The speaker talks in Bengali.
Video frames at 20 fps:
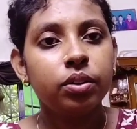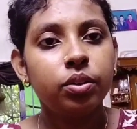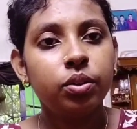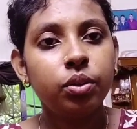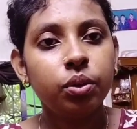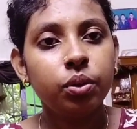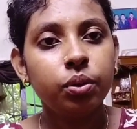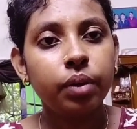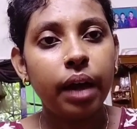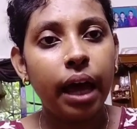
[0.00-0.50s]

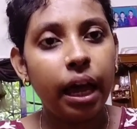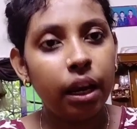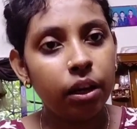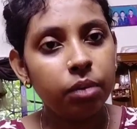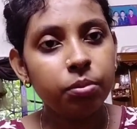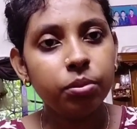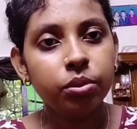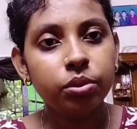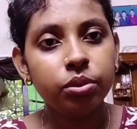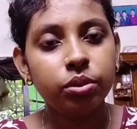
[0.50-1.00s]
তো হ্যালো
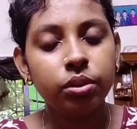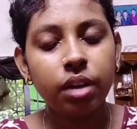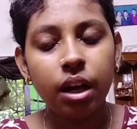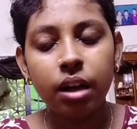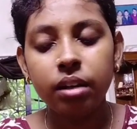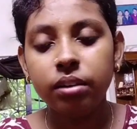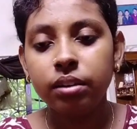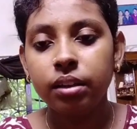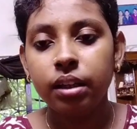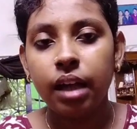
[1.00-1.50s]
বন্ধুরা
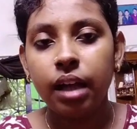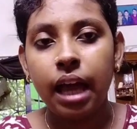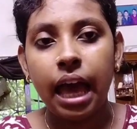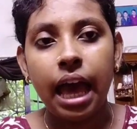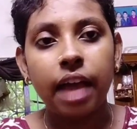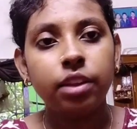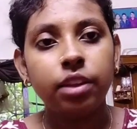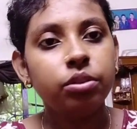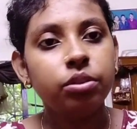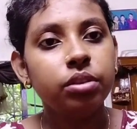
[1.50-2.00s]

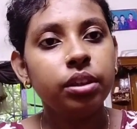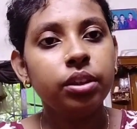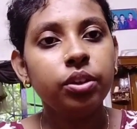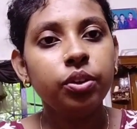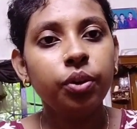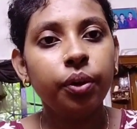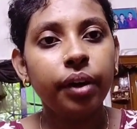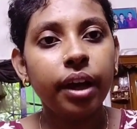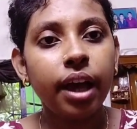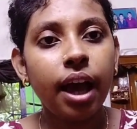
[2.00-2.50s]
এতদিন
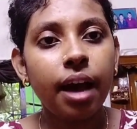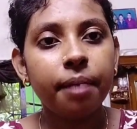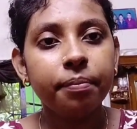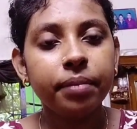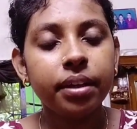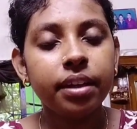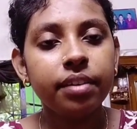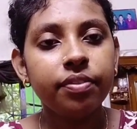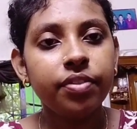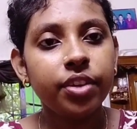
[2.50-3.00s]
ধরে
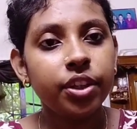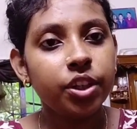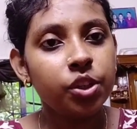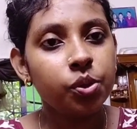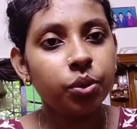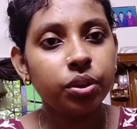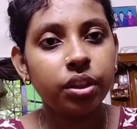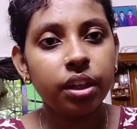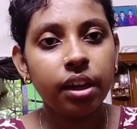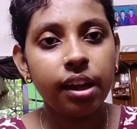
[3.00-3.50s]
আমি
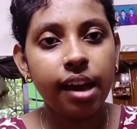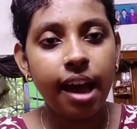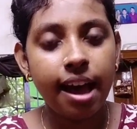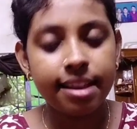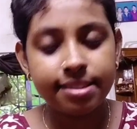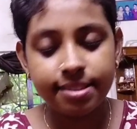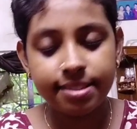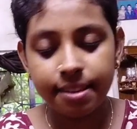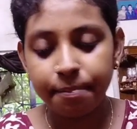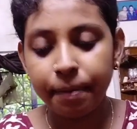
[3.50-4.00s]
ভিডিওতে
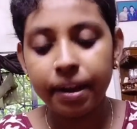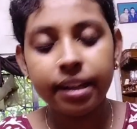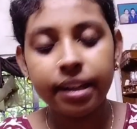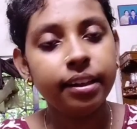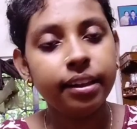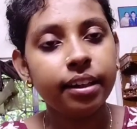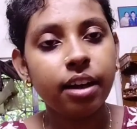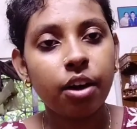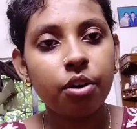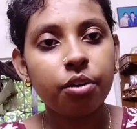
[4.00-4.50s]
আসতে
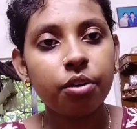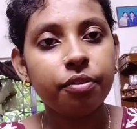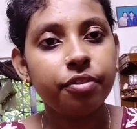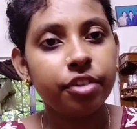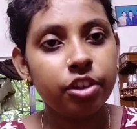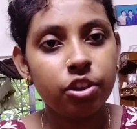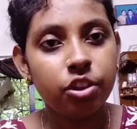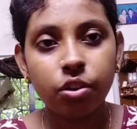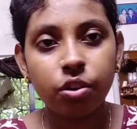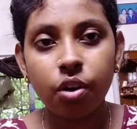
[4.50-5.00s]
পারিনি কারণ
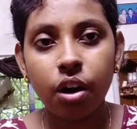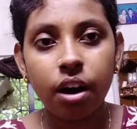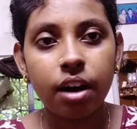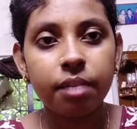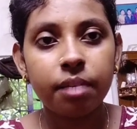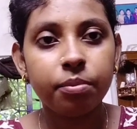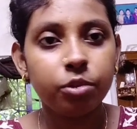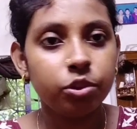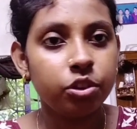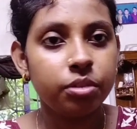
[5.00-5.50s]
ভিডিও
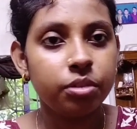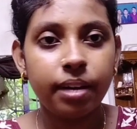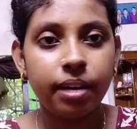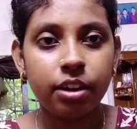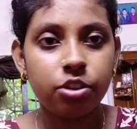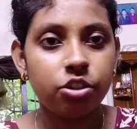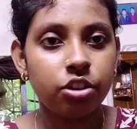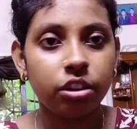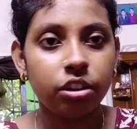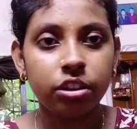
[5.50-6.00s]
করার মতন
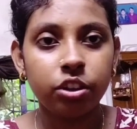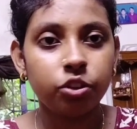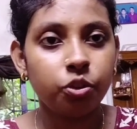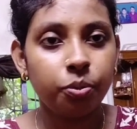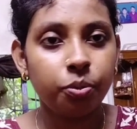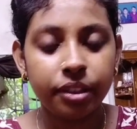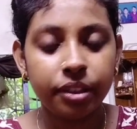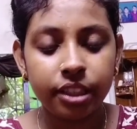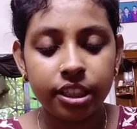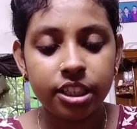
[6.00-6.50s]
মানসিকতা
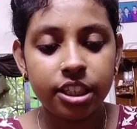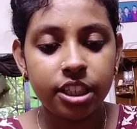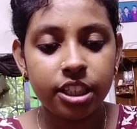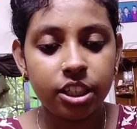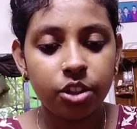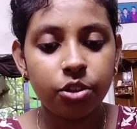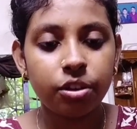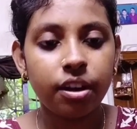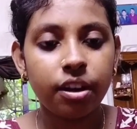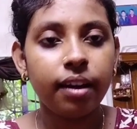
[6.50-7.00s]
তোমাদের
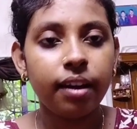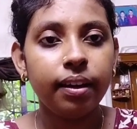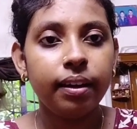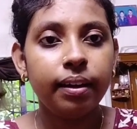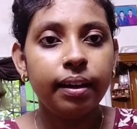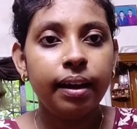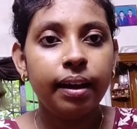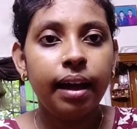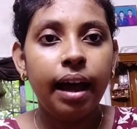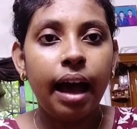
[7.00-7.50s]
ছিল না
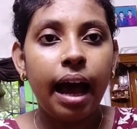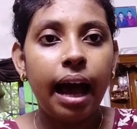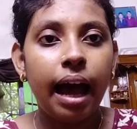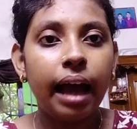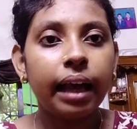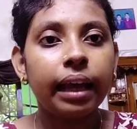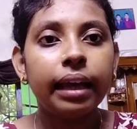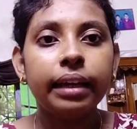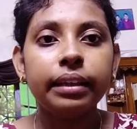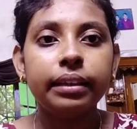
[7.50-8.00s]

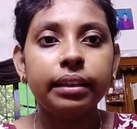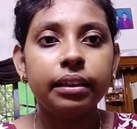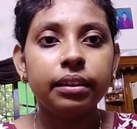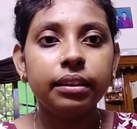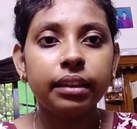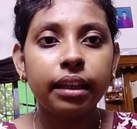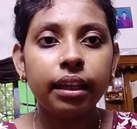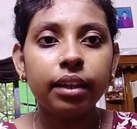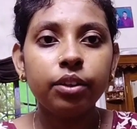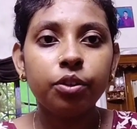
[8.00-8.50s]
আগের
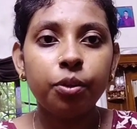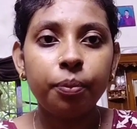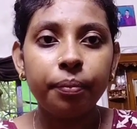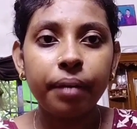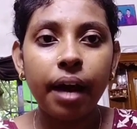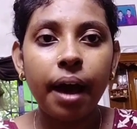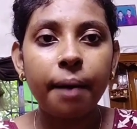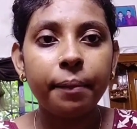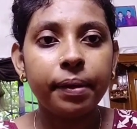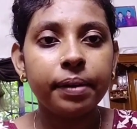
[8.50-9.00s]
দিনকে
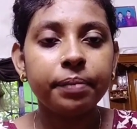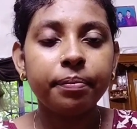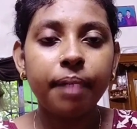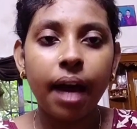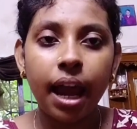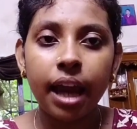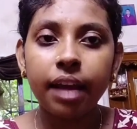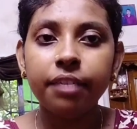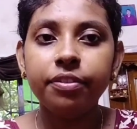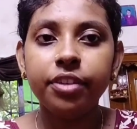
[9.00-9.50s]
তোমরা আমার
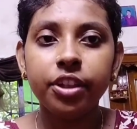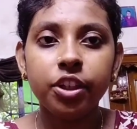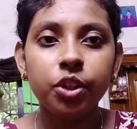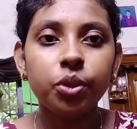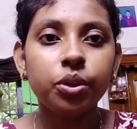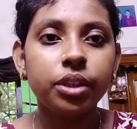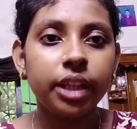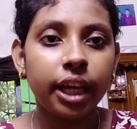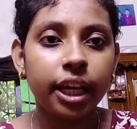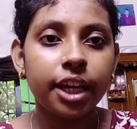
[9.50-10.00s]
মায়ের
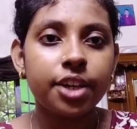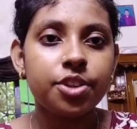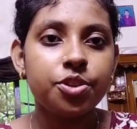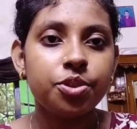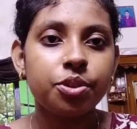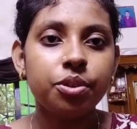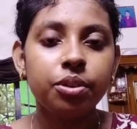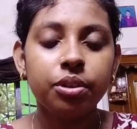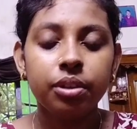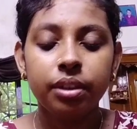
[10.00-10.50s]
ভিডিও
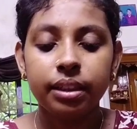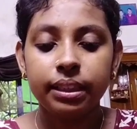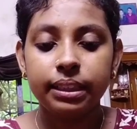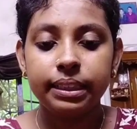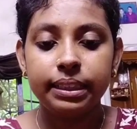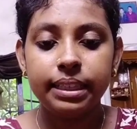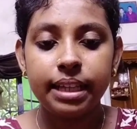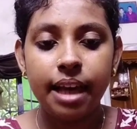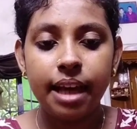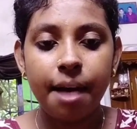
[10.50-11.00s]
দেখেছো
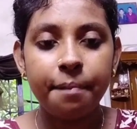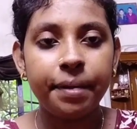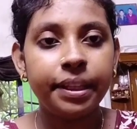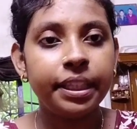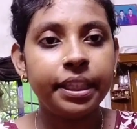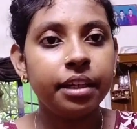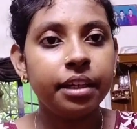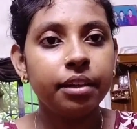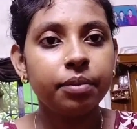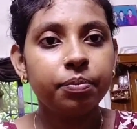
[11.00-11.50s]
যে
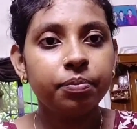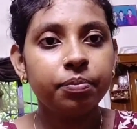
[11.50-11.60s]
আমাদের